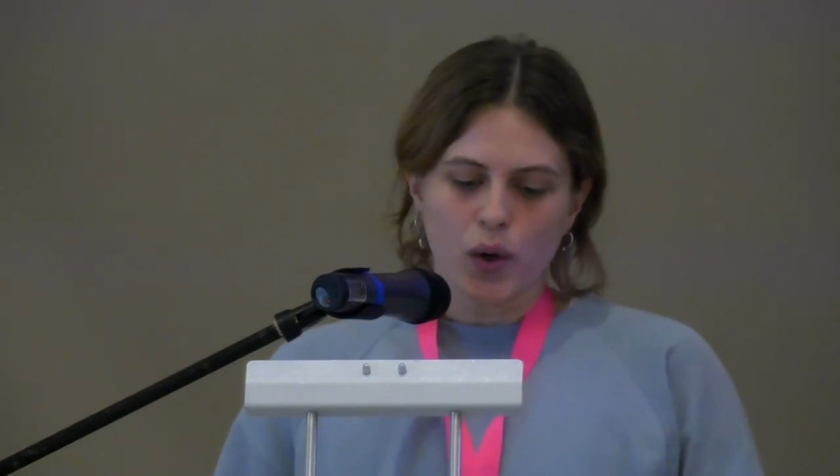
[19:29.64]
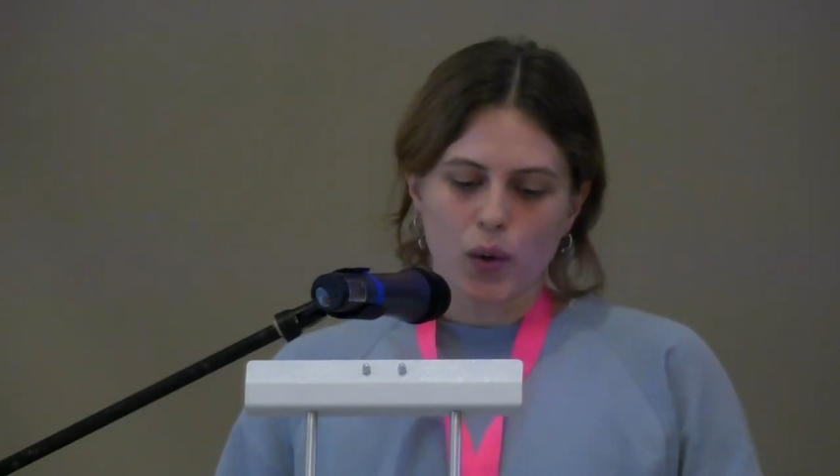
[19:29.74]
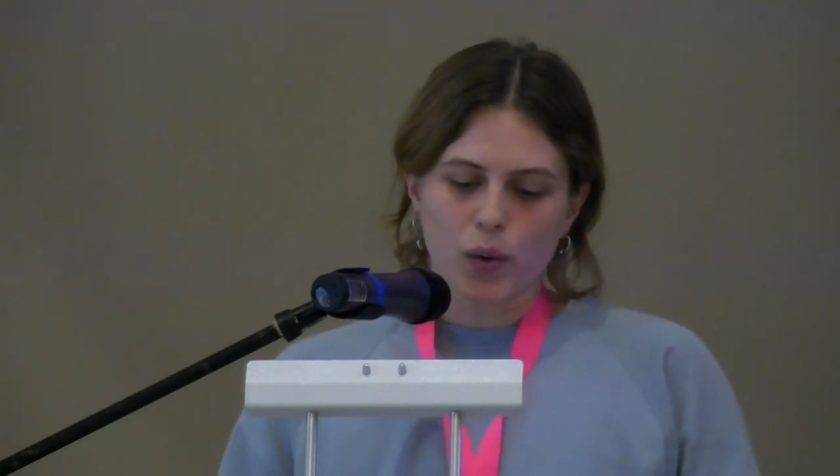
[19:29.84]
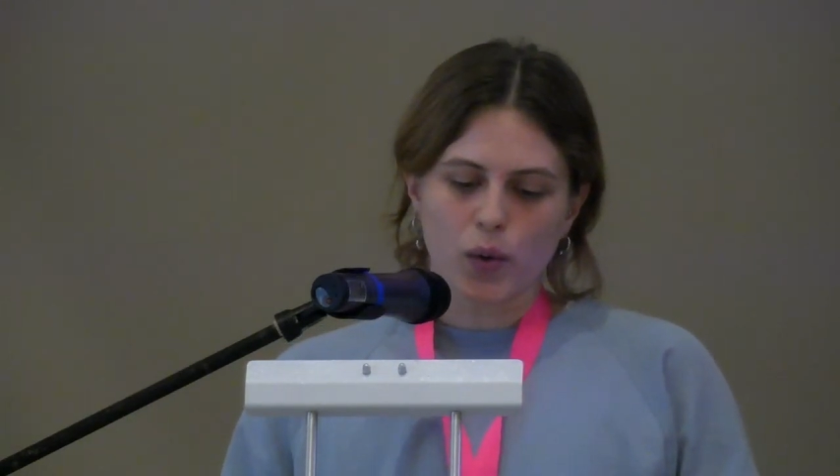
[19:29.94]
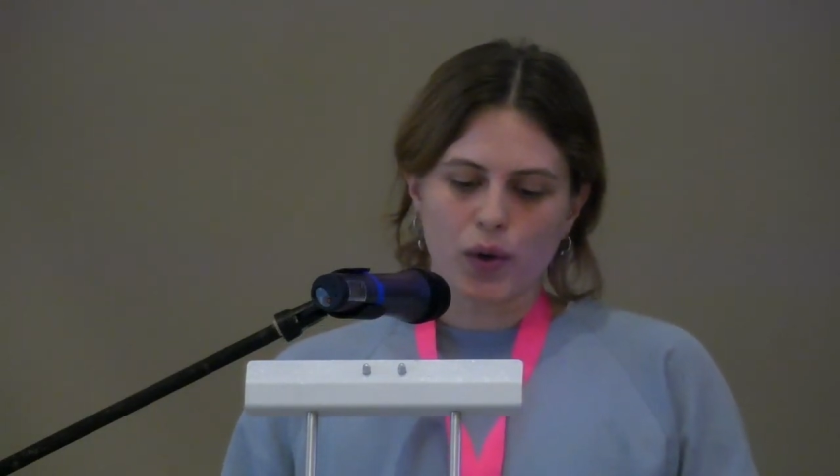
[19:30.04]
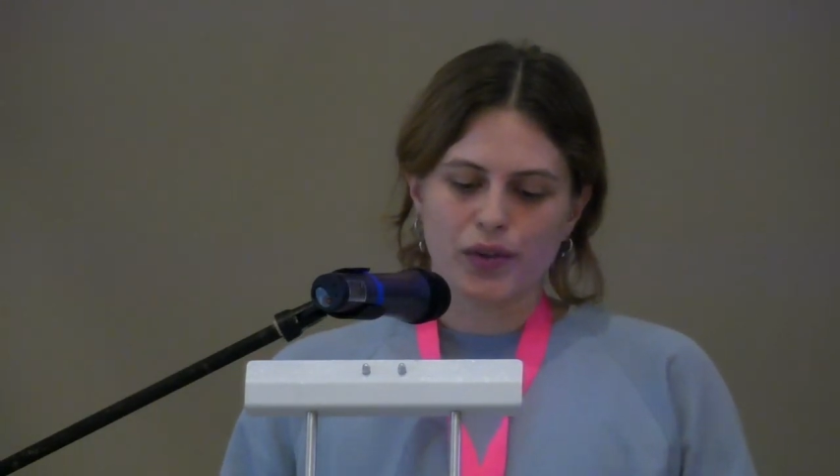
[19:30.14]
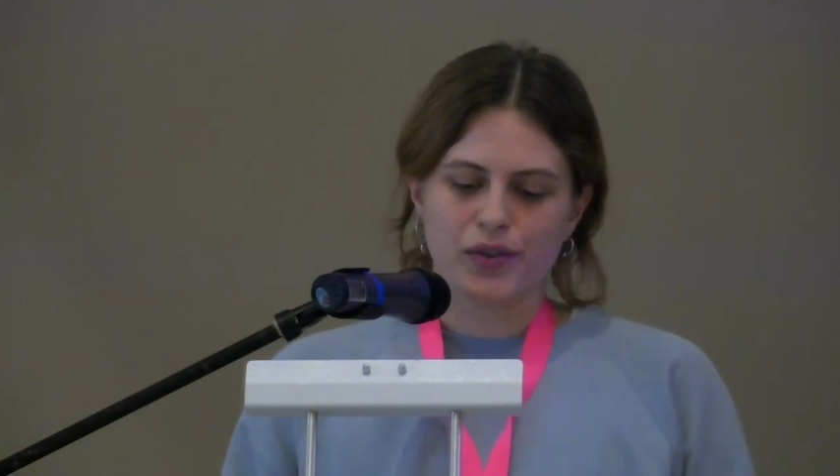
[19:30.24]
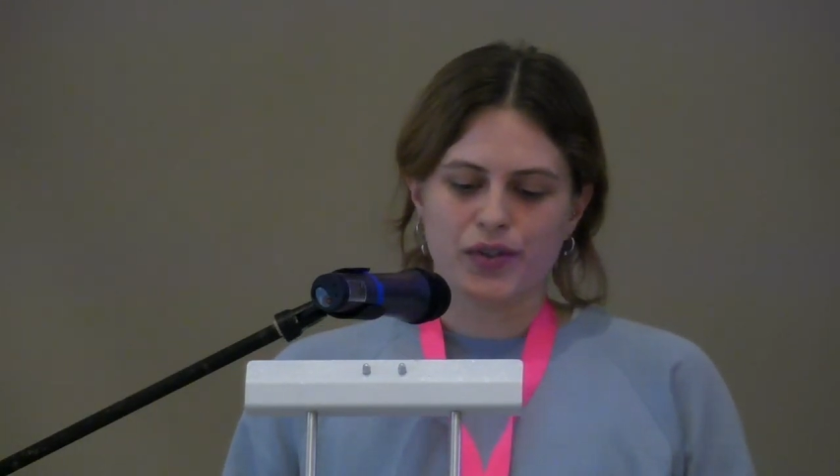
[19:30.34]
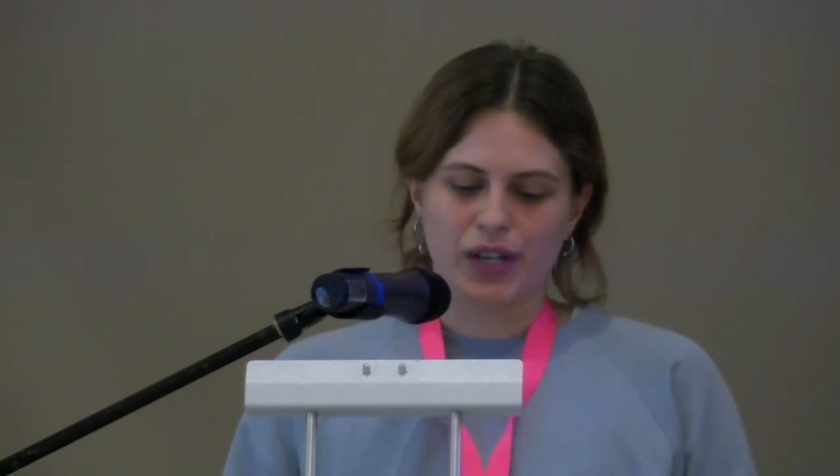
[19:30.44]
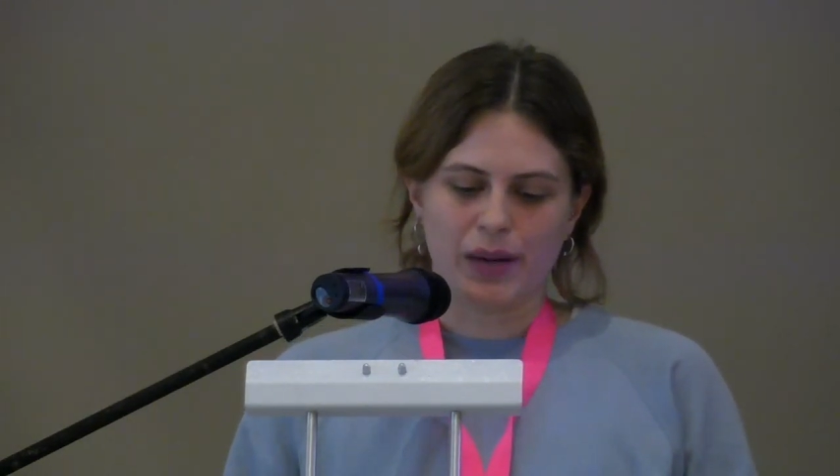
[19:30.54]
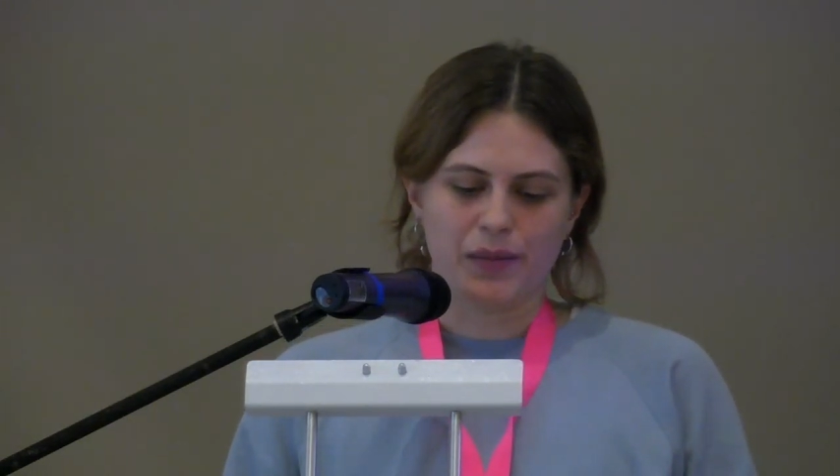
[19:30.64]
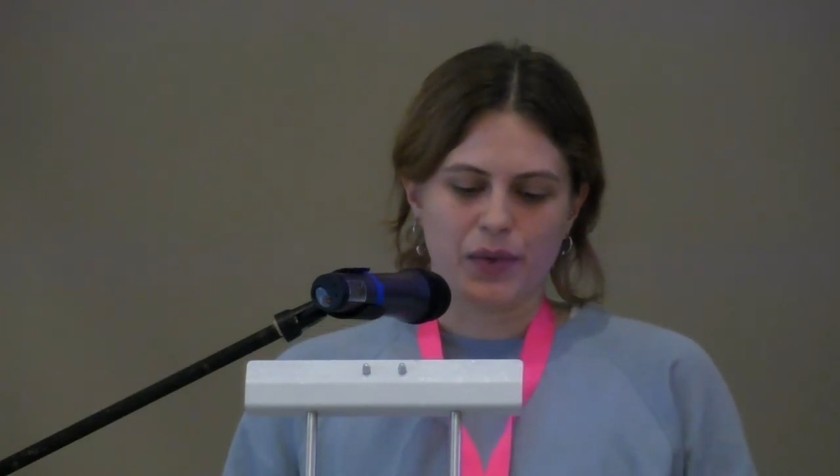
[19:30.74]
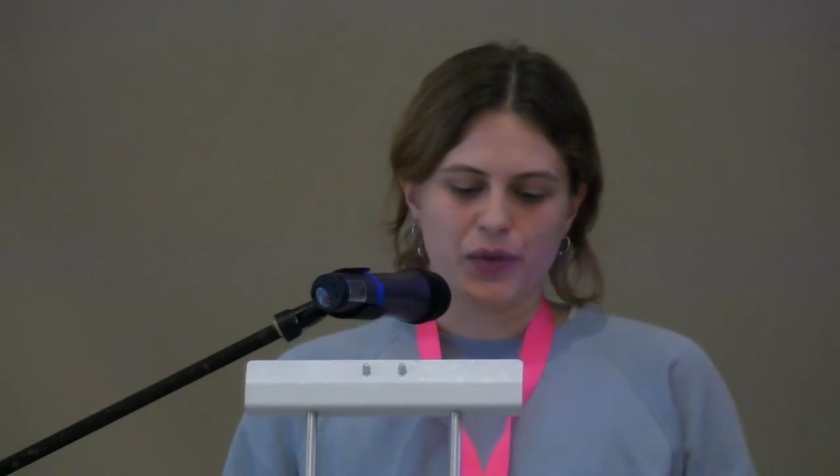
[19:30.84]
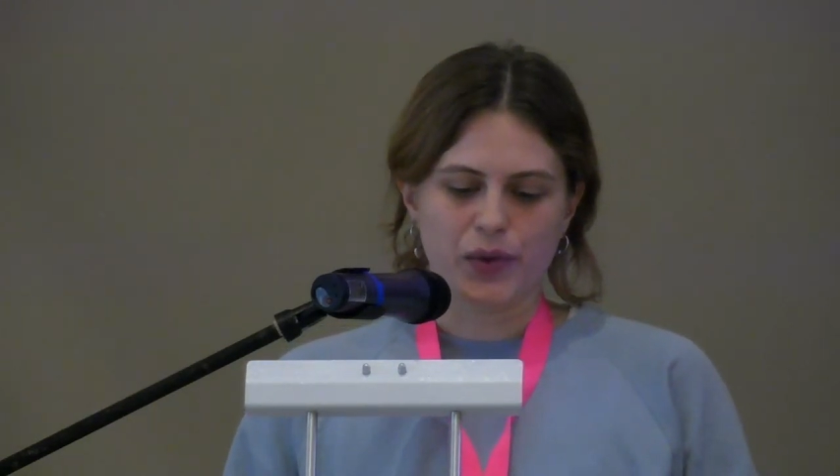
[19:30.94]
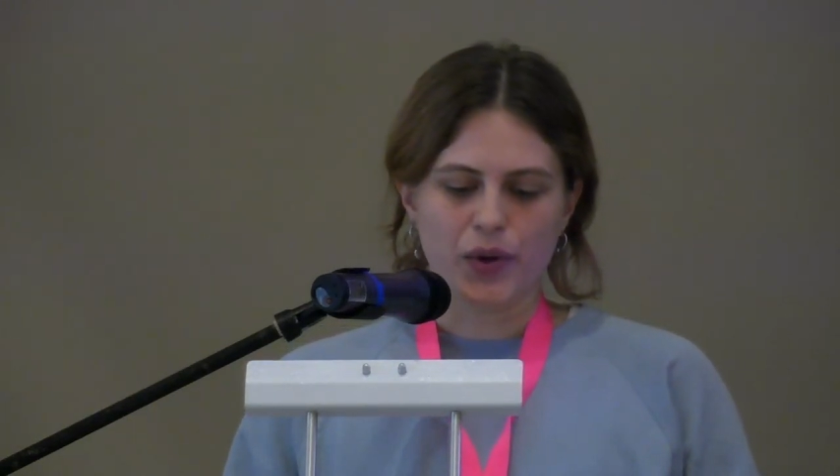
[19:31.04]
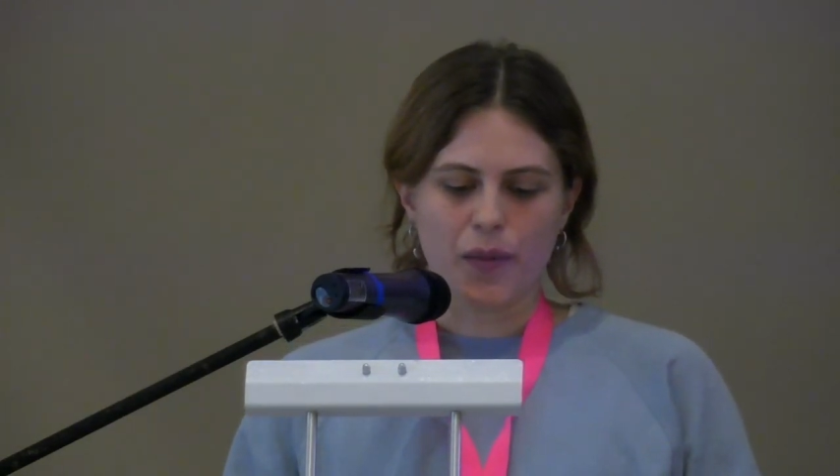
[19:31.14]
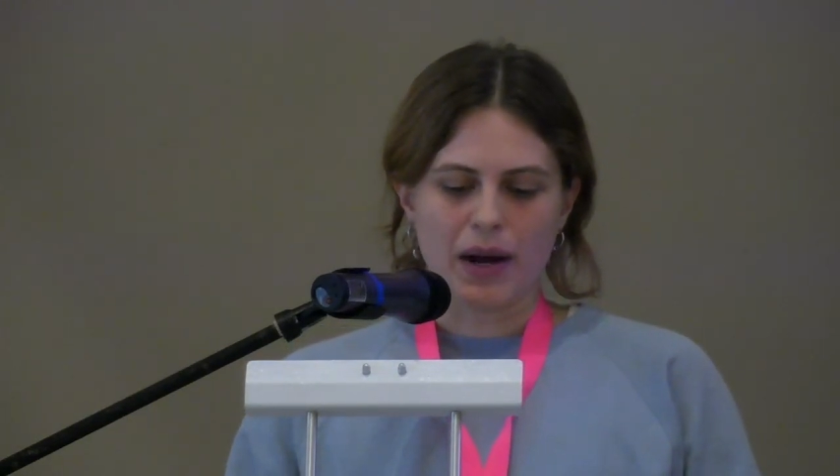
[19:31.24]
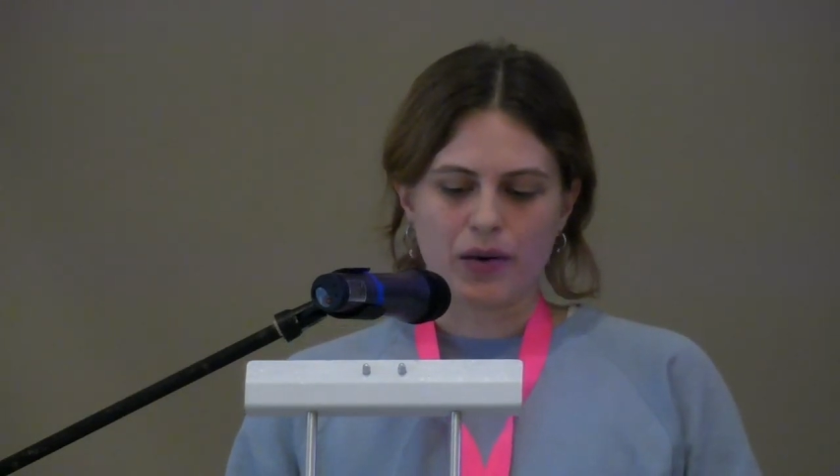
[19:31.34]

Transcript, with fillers: Und ähm, ich würde noch mal